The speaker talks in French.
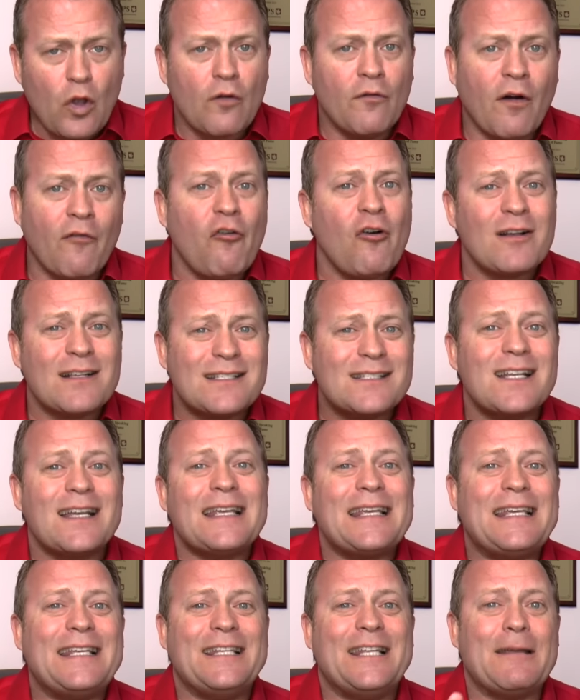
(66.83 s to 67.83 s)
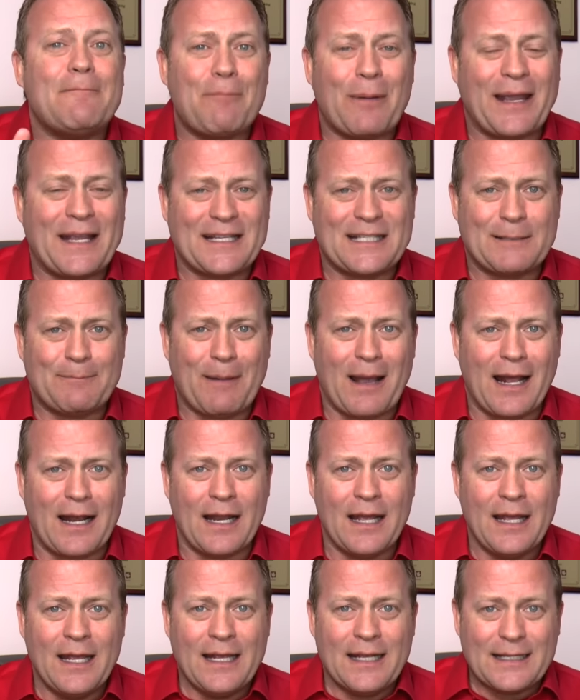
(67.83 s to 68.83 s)
On va voir cinq idées
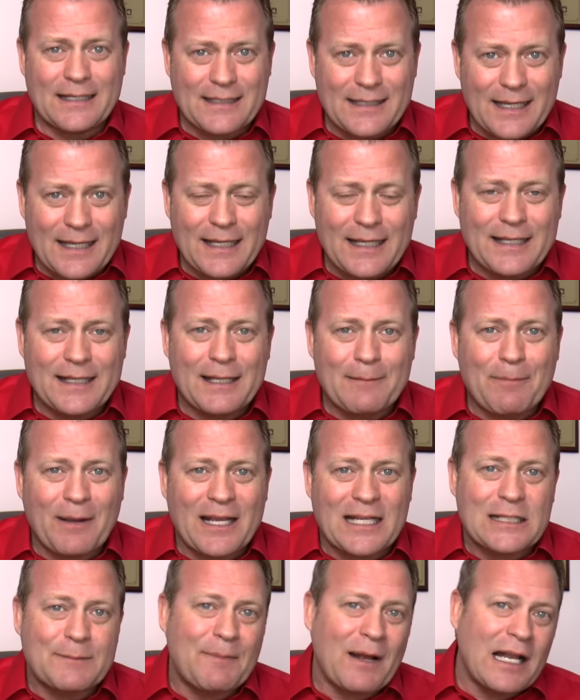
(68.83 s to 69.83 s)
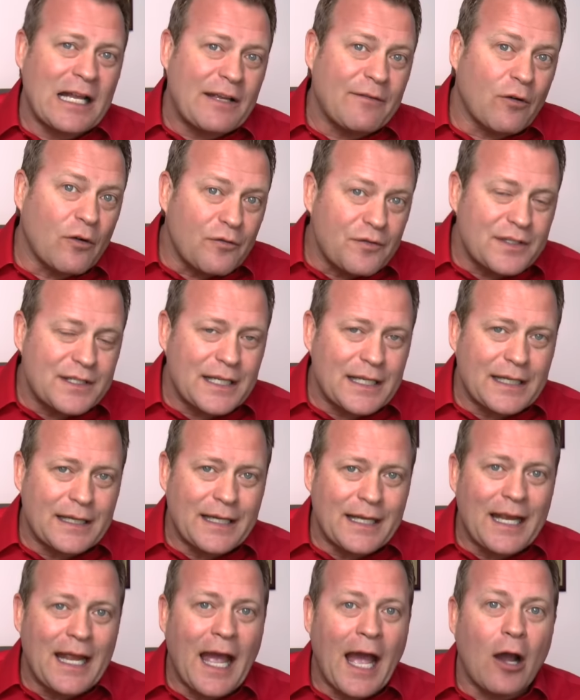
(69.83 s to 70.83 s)
principales. Cinq idées principales qui vont vous
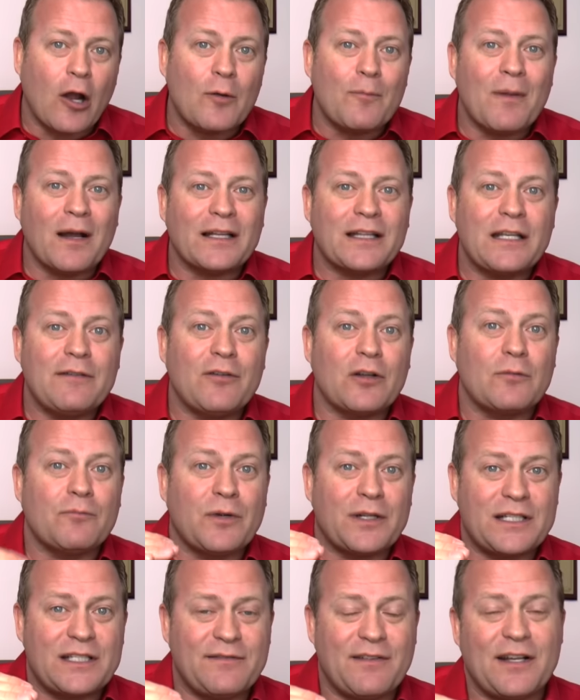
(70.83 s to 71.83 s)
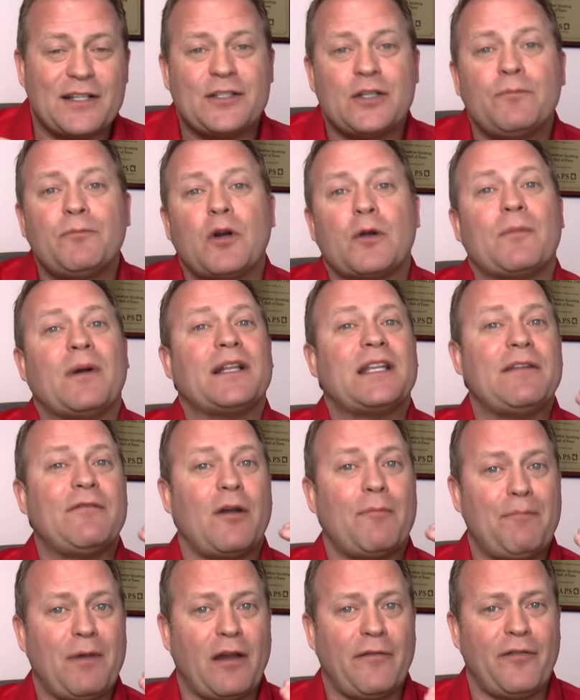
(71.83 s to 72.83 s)
aider à augmenter votre motivation pour augmenter
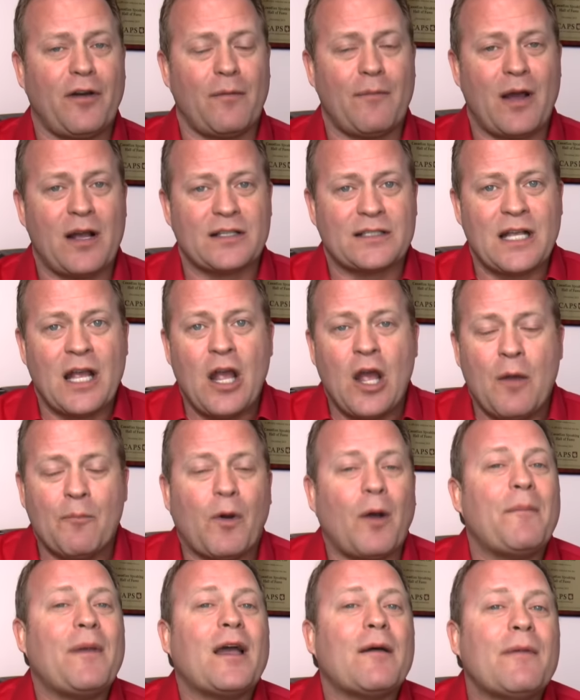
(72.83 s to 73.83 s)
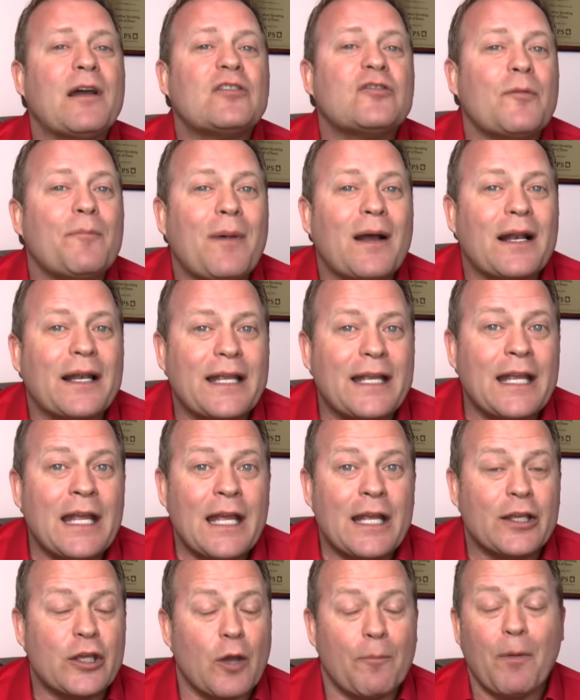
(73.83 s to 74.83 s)
votre performance. Premièrement, je vais parler
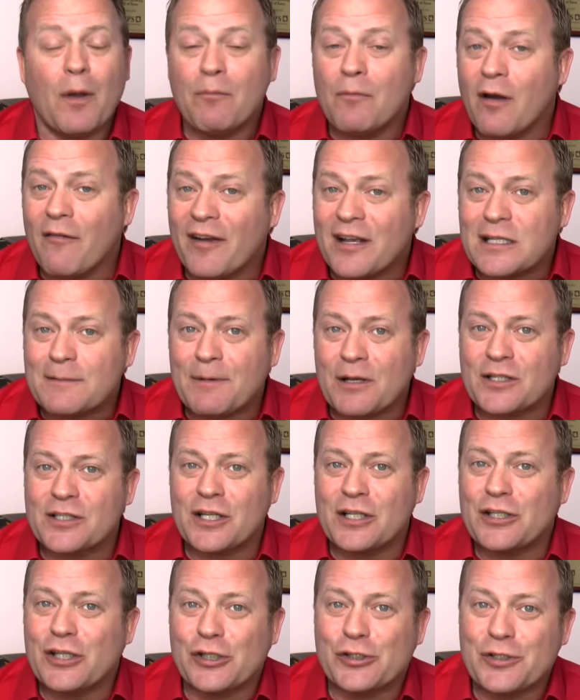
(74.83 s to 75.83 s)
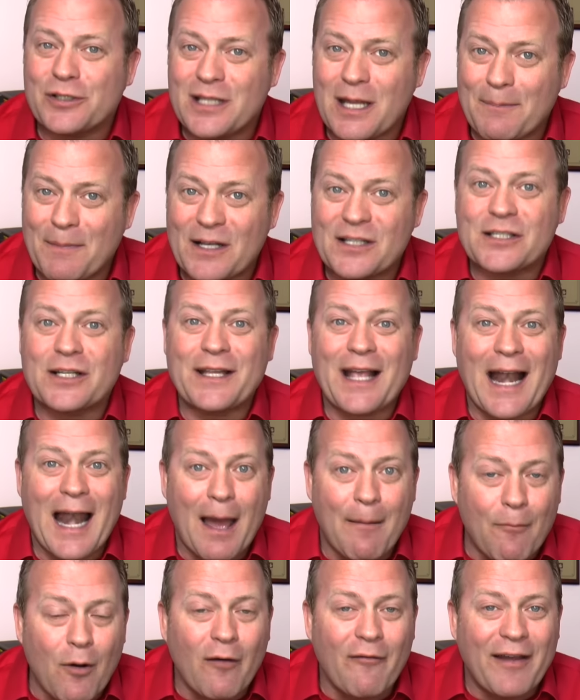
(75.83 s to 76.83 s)
qu'il n'y a pas de mauvaise personne, qu'il y a juste des personnes à
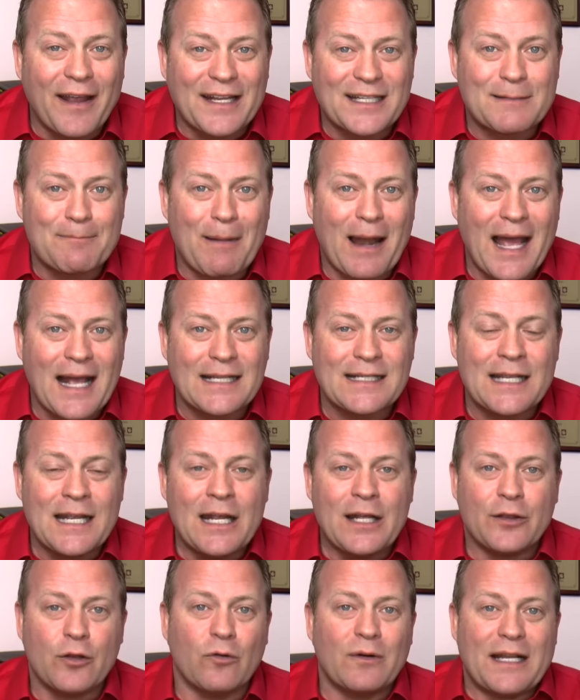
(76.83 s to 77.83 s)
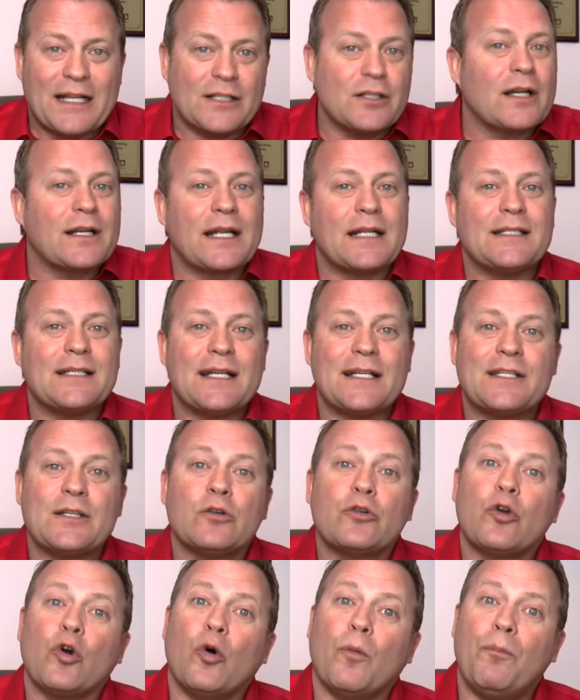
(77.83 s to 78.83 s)
la mauvaise place. Donc, les
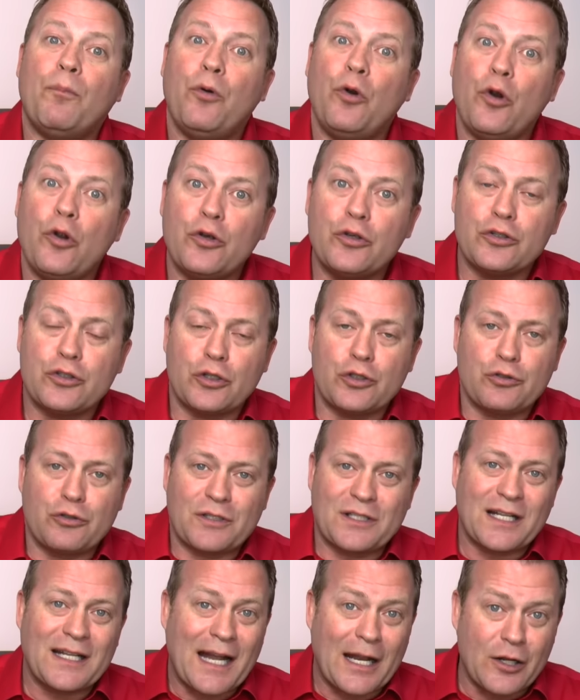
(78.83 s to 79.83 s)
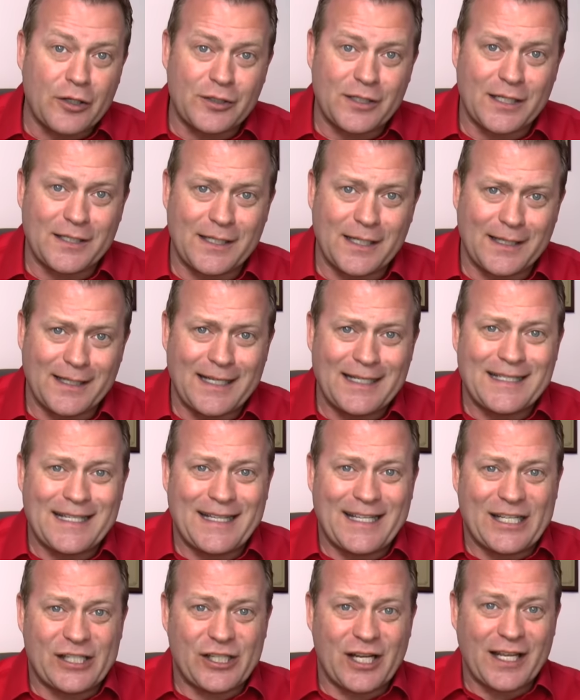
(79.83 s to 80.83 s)
organisations qui ont plus de succès dans notre société, c'est
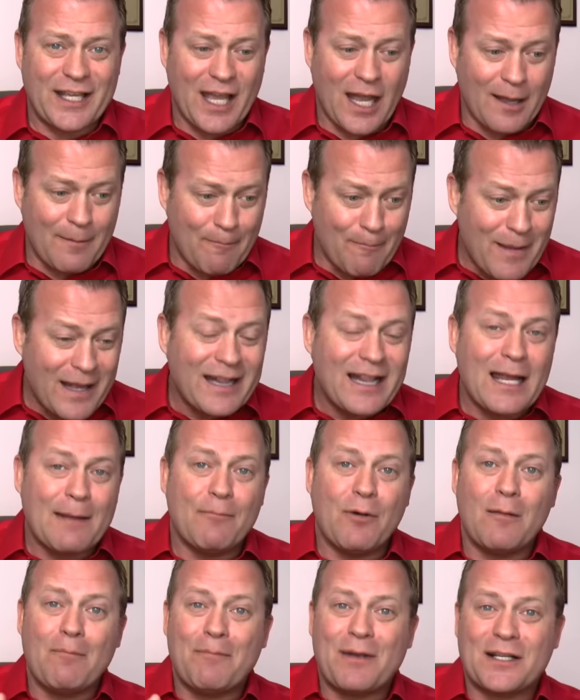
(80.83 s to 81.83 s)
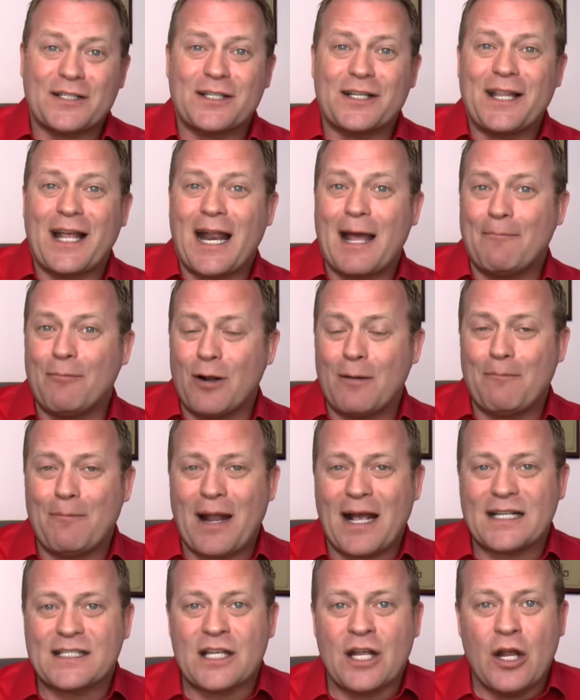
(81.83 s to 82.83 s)
des gens qui mettent les bonnes personnes à la bonne
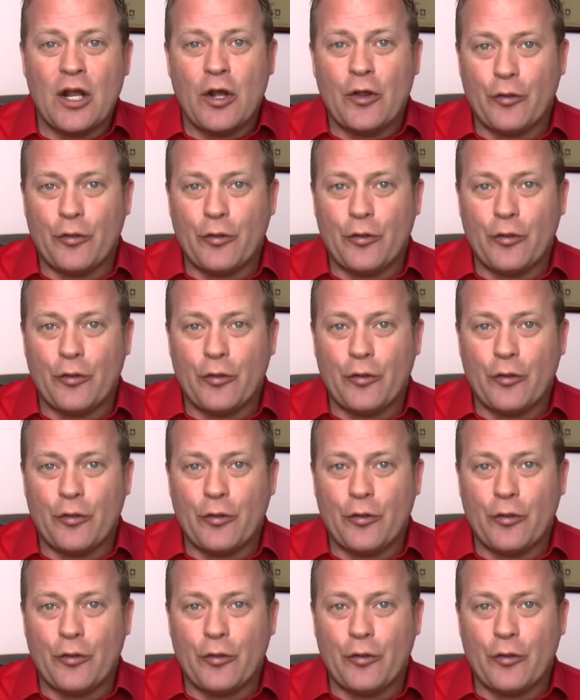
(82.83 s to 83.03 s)
place.